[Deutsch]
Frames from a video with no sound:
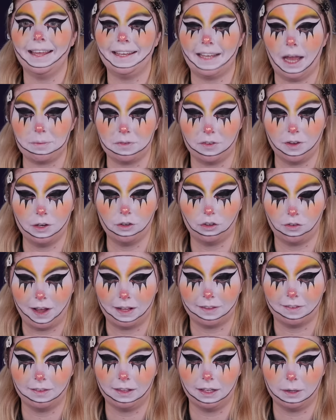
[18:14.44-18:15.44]
Ich habe zwar einen
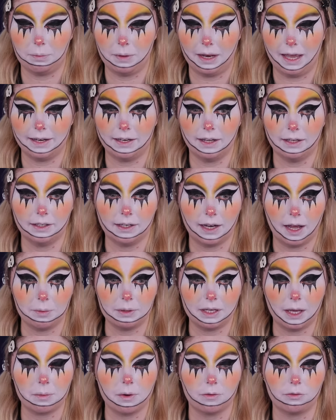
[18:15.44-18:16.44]
schwarzen Lipliner, den habe
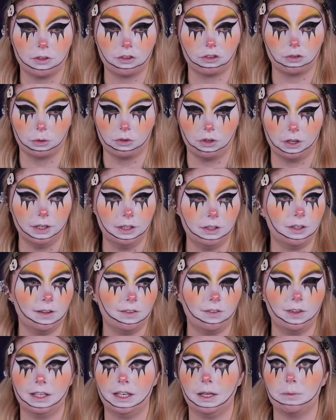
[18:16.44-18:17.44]
ich aber verschusselt.
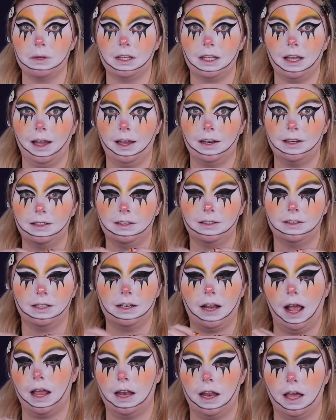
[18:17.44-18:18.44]
Deswegen nehme ich einen, ähm,
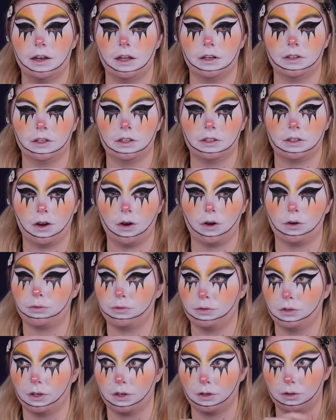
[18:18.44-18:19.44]
den Eyeliner, den ich auch
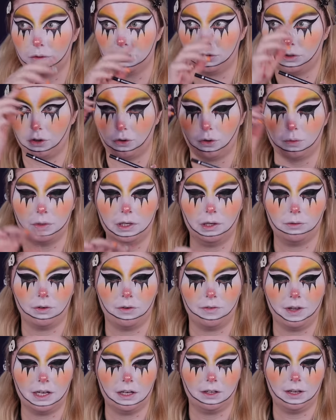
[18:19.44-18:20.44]
für rundherum hier
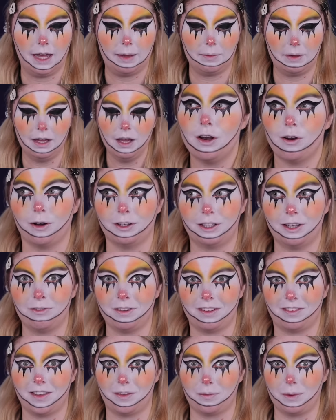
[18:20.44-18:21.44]
verwendet habe. Leute,
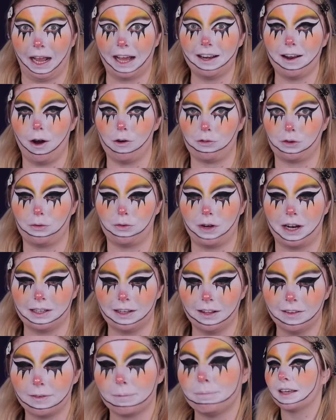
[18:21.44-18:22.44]
wisst ihr, was mir gerade aufgefallen
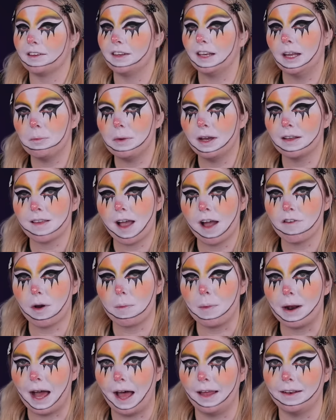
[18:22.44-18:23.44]
ist? Ich nehme jetzt einfach
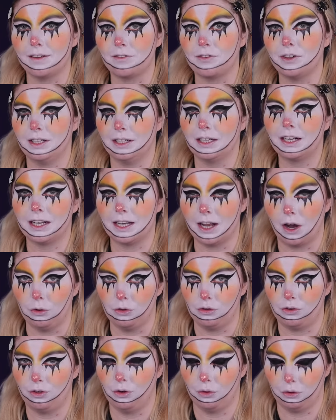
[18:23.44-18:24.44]
mal an, das wird ein
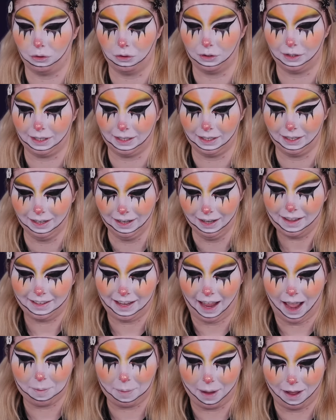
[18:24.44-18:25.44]
Clowns-Look, okay?
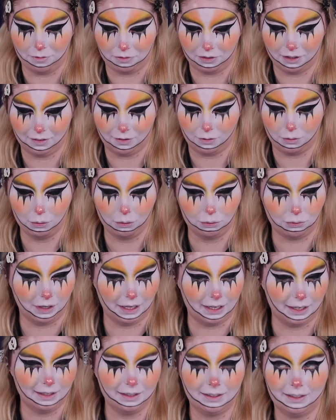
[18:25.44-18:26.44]
Ich habe einfach
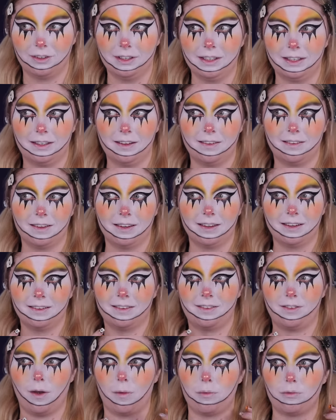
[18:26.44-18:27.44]
zufällig, finde ich, diese
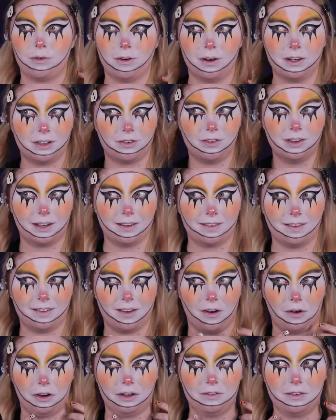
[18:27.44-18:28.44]
Zöpfe und ich finde, das ist
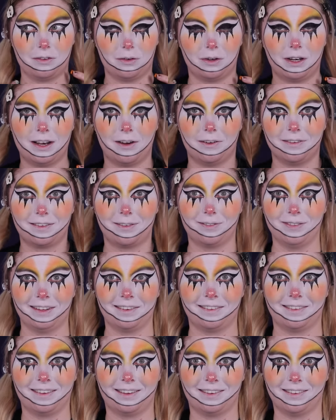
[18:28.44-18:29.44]
auch irgendwie so
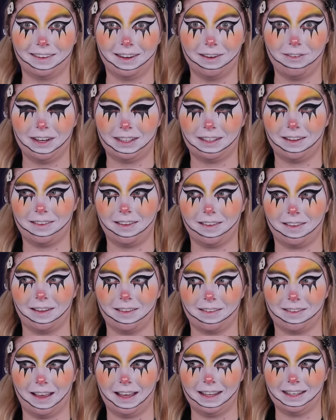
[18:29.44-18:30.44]
Clowns-mäßig, oder? Vielleicht ist das
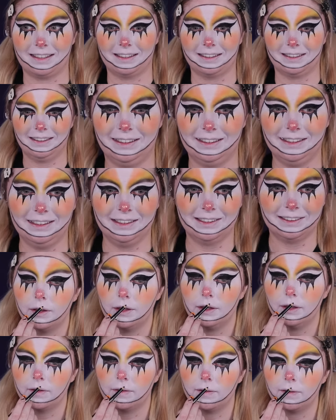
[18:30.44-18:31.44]
ein Zeichen.
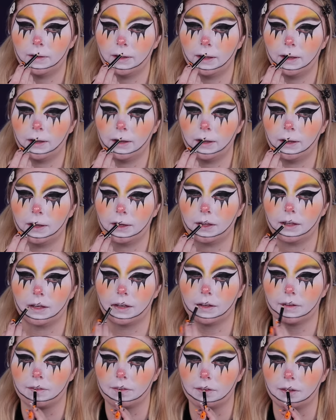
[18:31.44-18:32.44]
Hier sehr
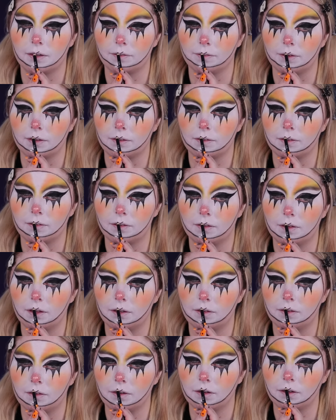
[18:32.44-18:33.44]
eckig, hat sie gemeint, so
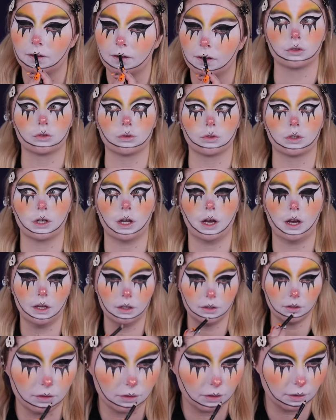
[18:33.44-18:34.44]
zickzack. So eine
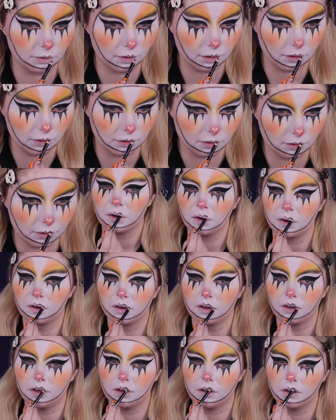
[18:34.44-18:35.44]
Art, nehme ich an.
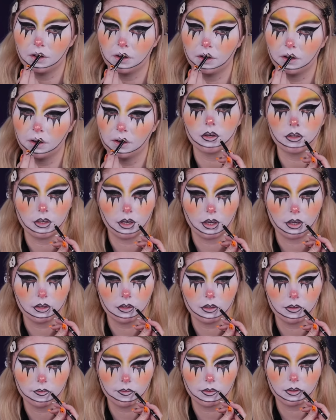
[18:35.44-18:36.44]
Runter und dann
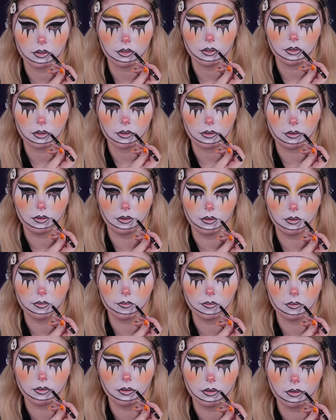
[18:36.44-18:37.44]
so ein bisschen nach
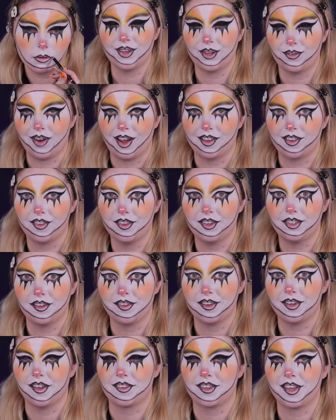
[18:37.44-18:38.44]
oben ich weiß es nicht,
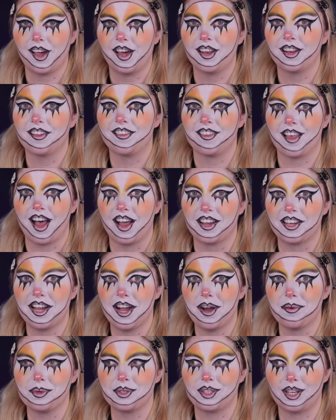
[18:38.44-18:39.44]
dass ich das gerade
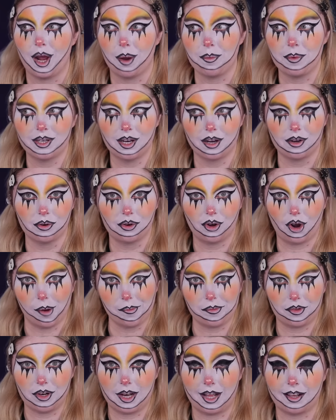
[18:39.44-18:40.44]
sage, aber ich glaube, der Look
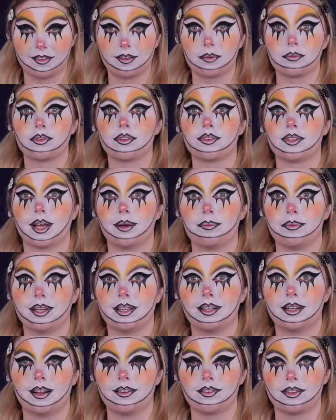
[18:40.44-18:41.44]
kommt so langsam
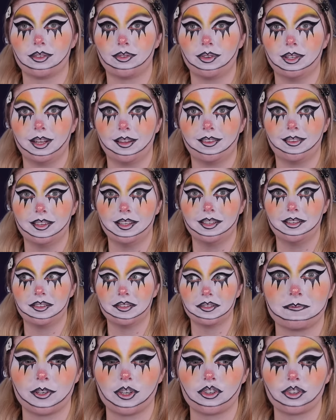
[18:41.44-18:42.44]
zusammen. Also ich finde, es
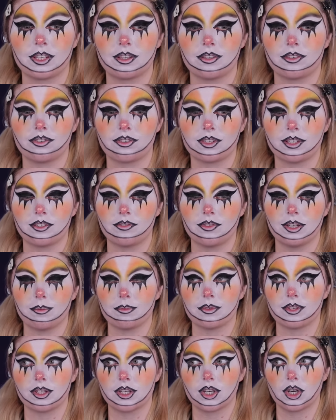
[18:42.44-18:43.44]
sieht von Schritt zu Schritt wieder ein
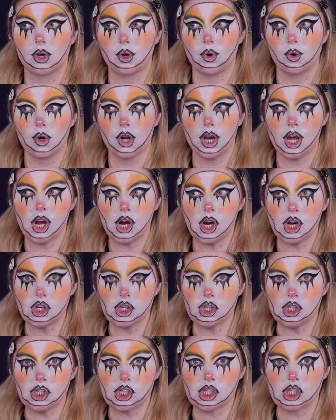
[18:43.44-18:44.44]
bisschen cooler
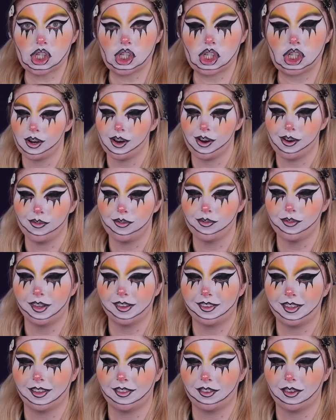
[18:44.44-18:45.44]
aus. Hoffen wir,
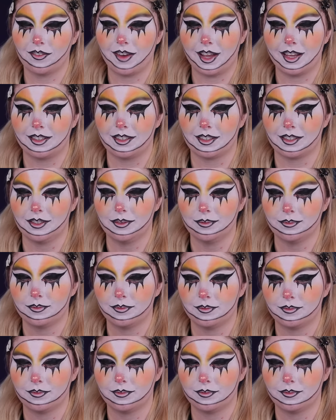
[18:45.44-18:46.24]
es geht so weiter.